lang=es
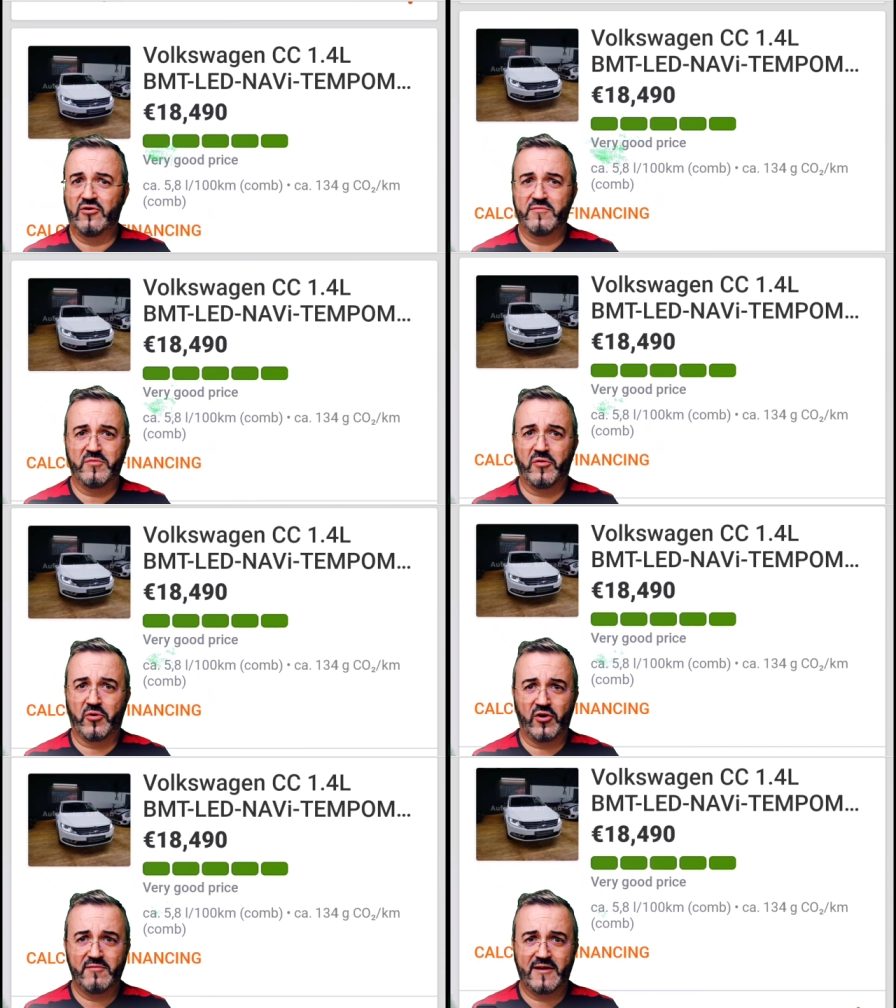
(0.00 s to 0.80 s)
los mismos
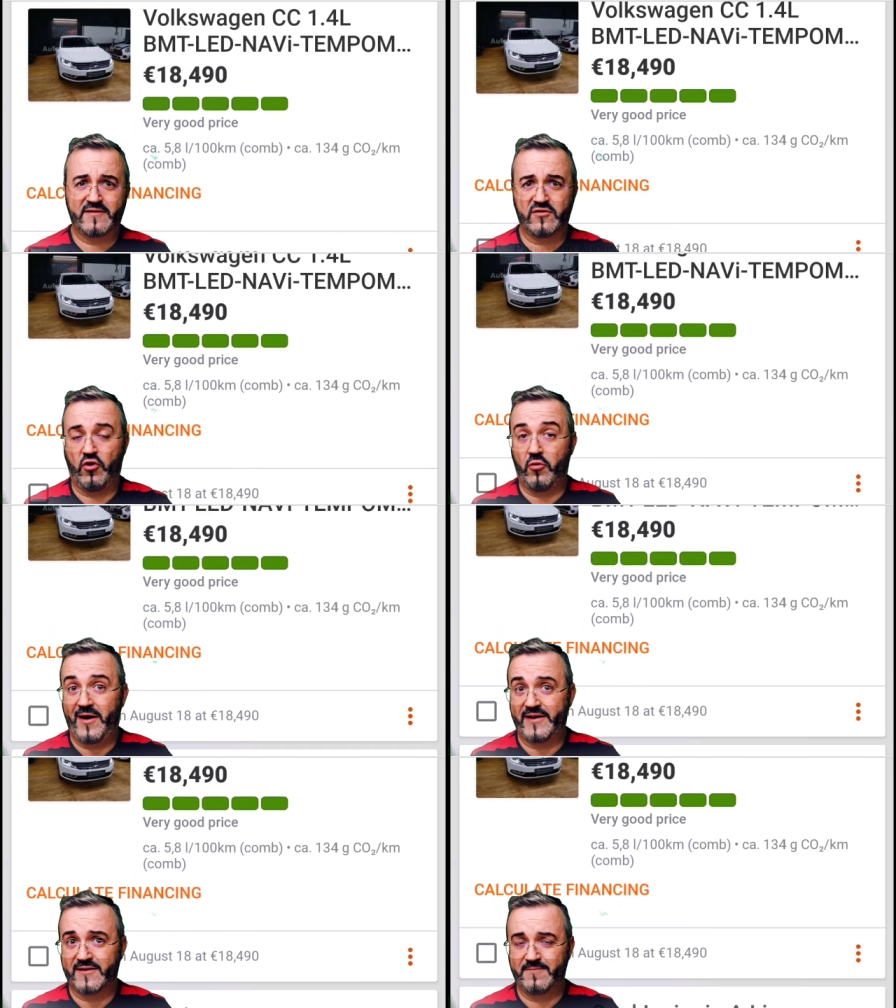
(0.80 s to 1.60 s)
problemas o
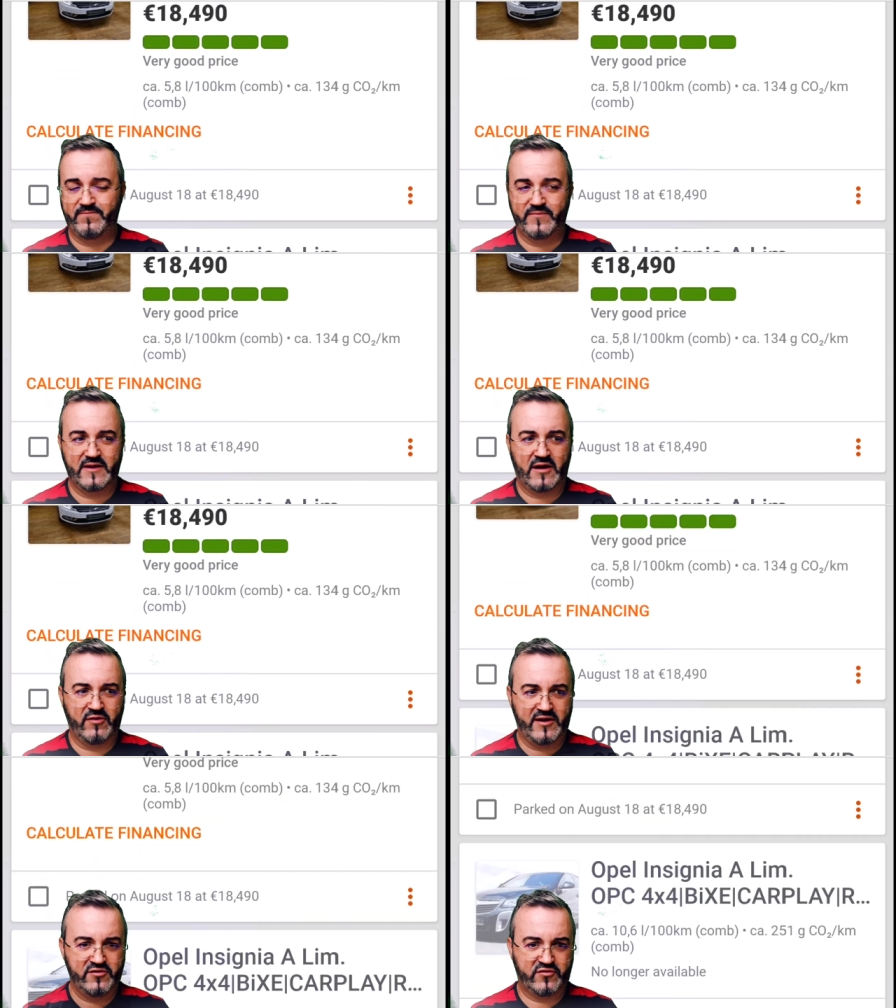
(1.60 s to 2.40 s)
más,
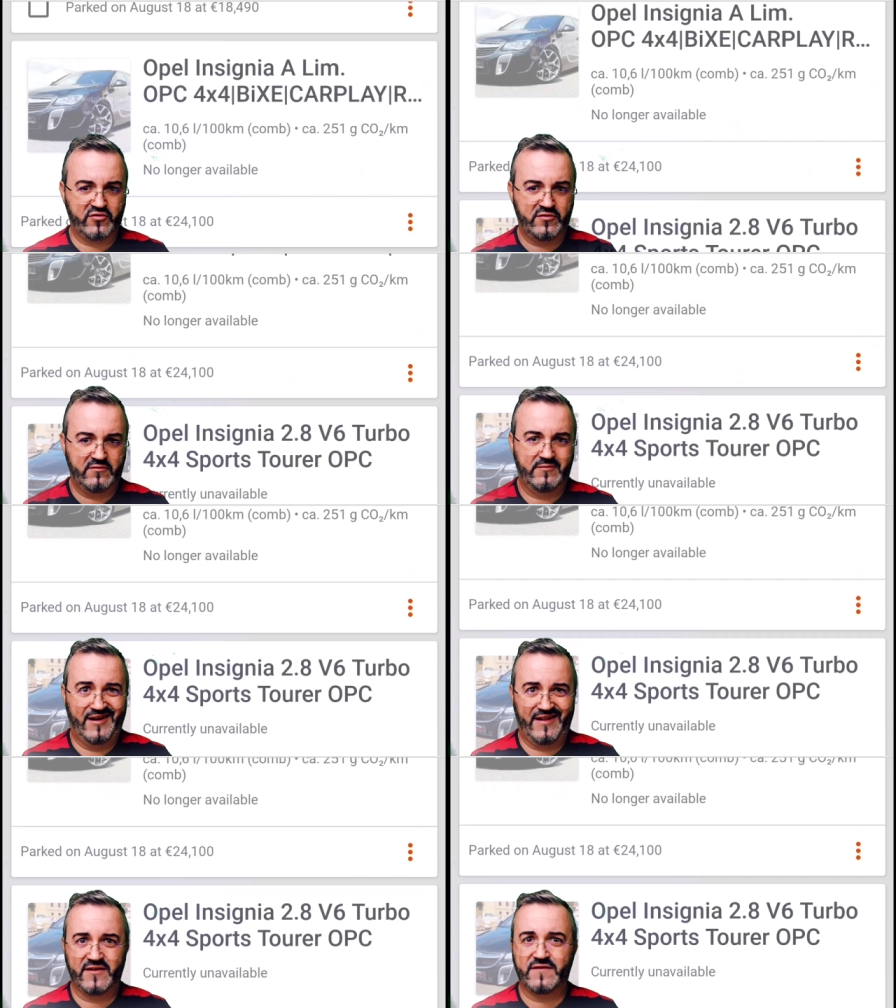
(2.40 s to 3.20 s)
aunque ellos son
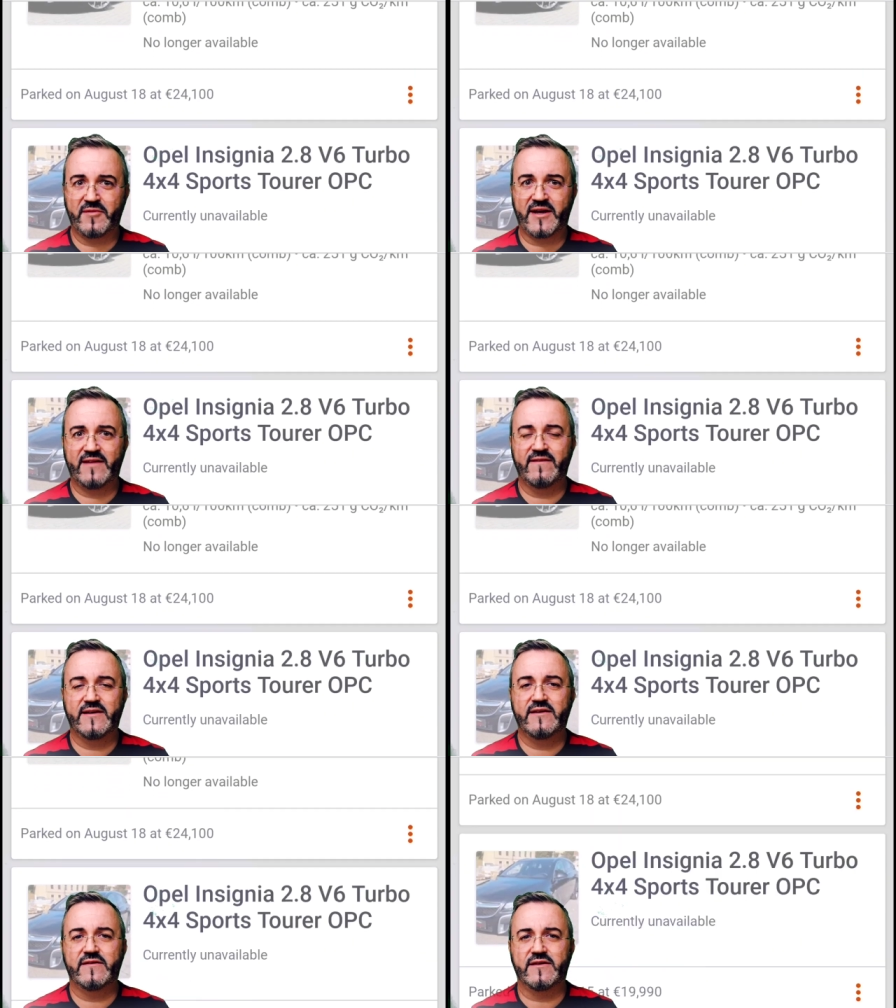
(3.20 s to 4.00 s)
grandes
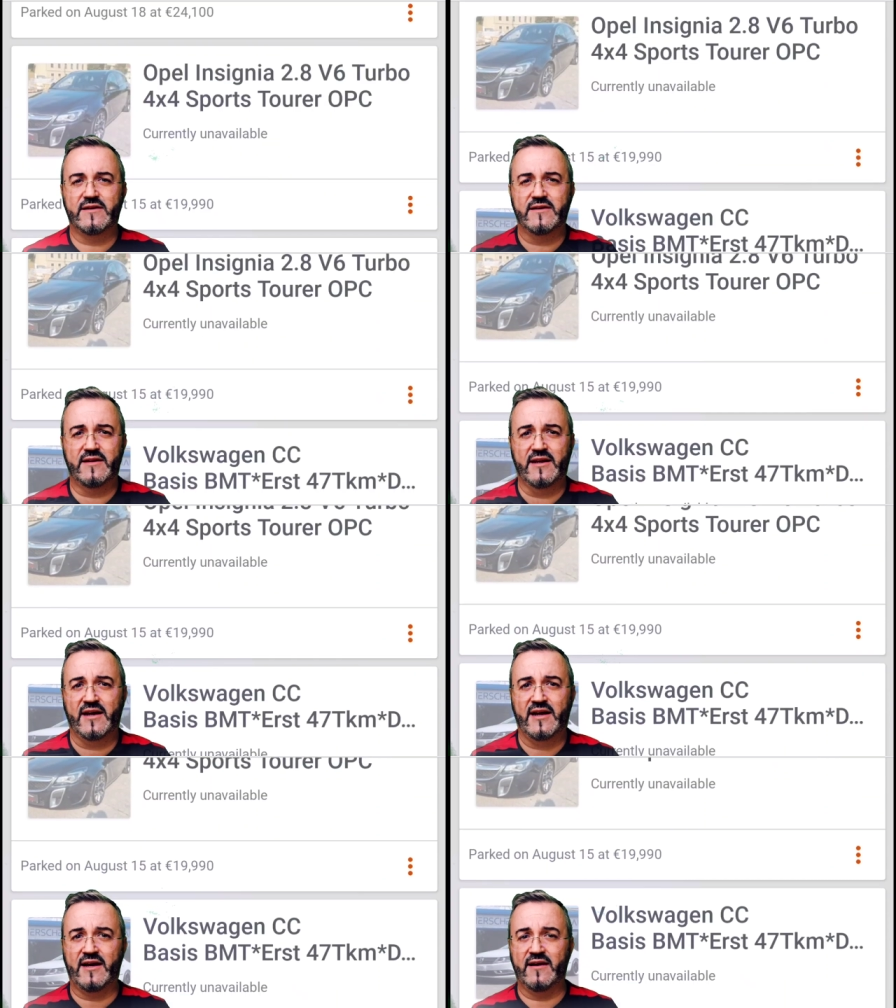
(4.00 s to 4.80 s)
fabricantes y tienen